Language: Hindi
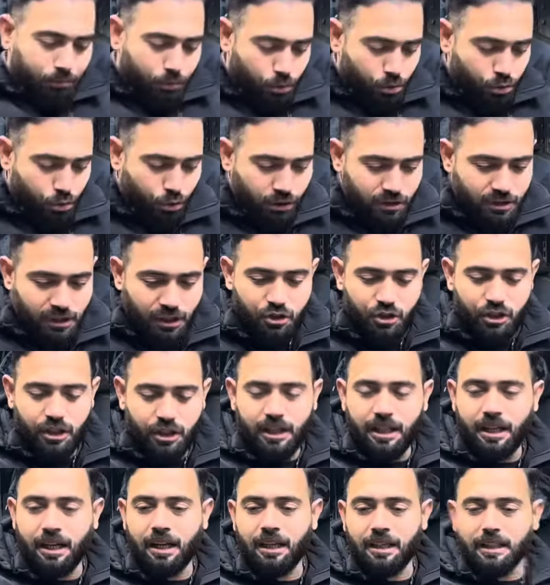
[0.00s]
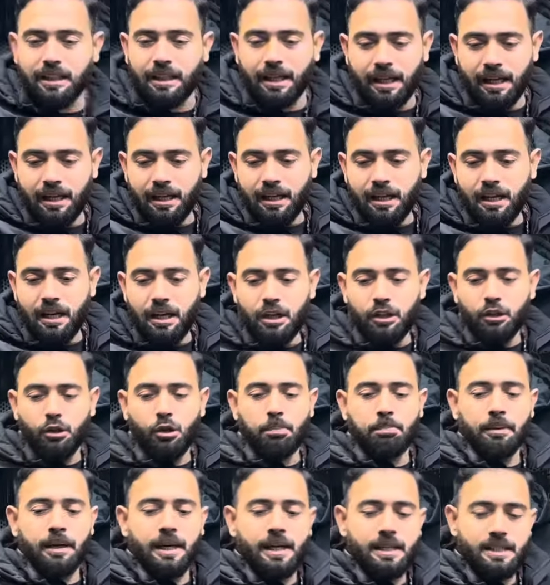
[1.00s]
दोस्तों के साथ शेयर कर दिया है तो
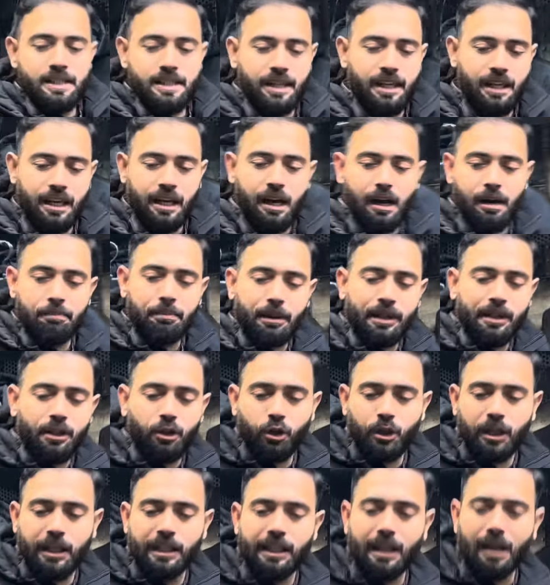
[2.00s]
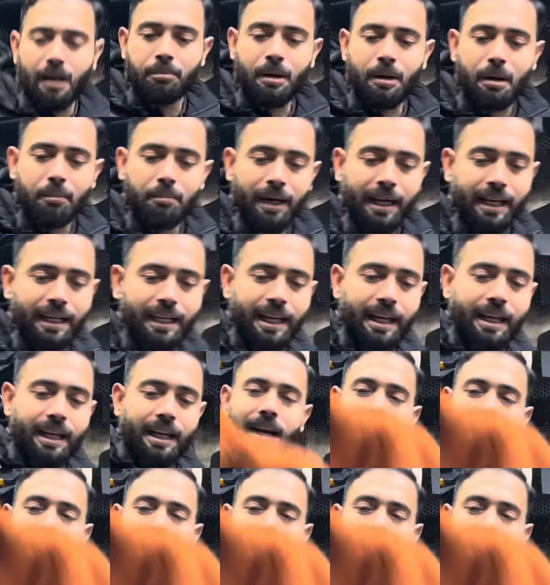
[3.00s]
पांच कलर आप भाइयों के लिए आपका भाई लेकर